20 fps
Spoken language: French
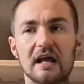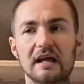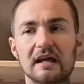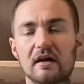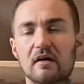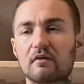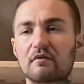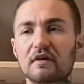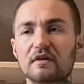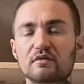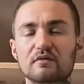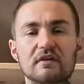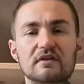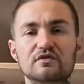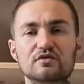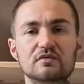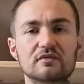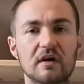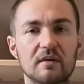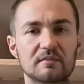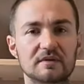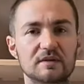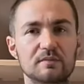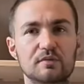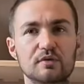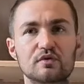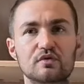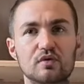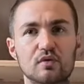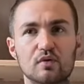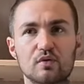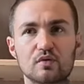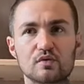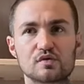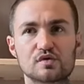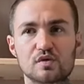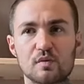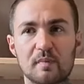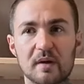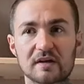Et en fait, on va suivre un petit peu
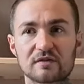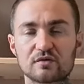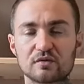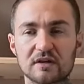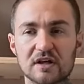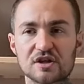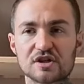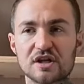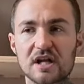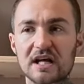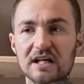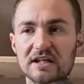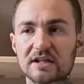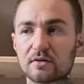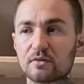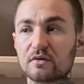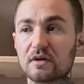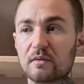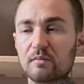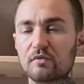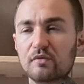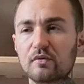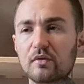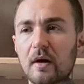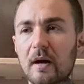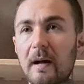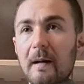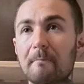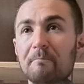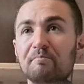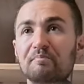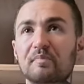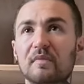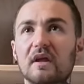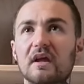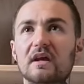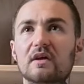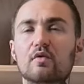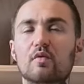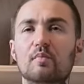ce personnage-là qui au début
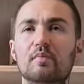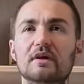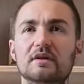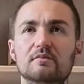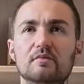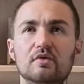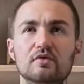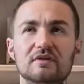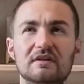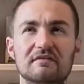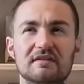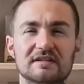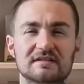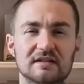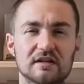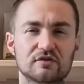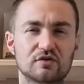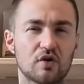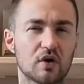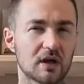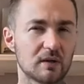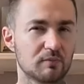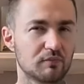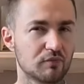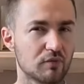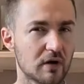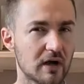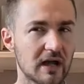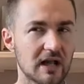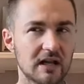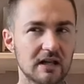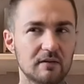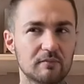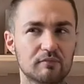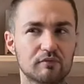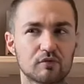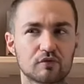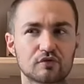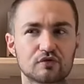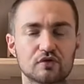est complètement dévastateur et pour elle et
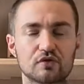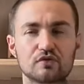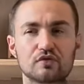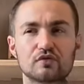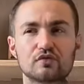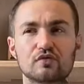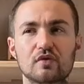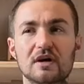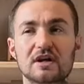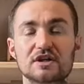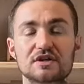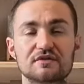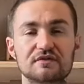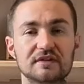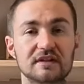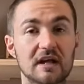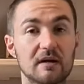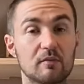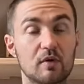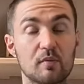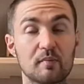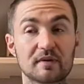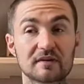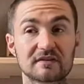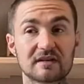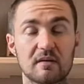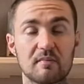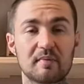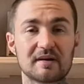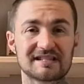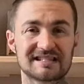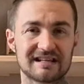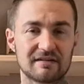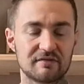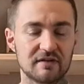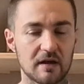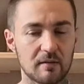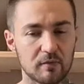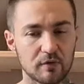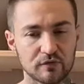pour son entourage finalement parce qu'elle passe sa
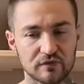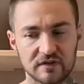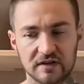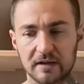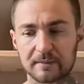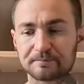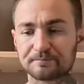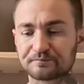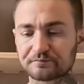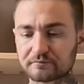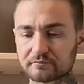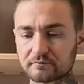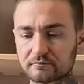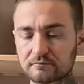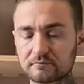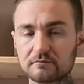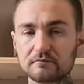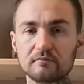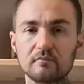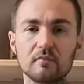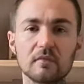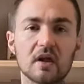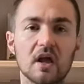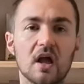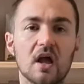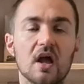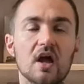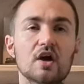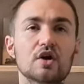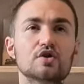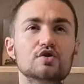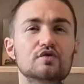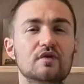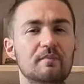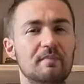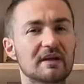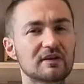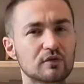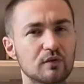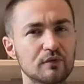vie à mentir. Je
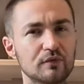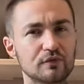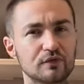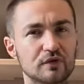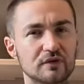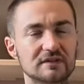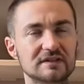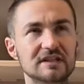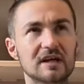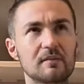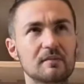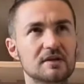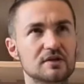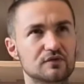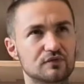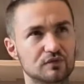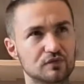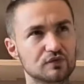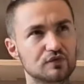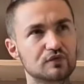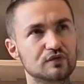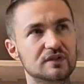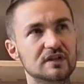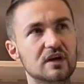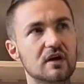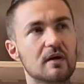vais pas trop vous en dire, mais je, vous dis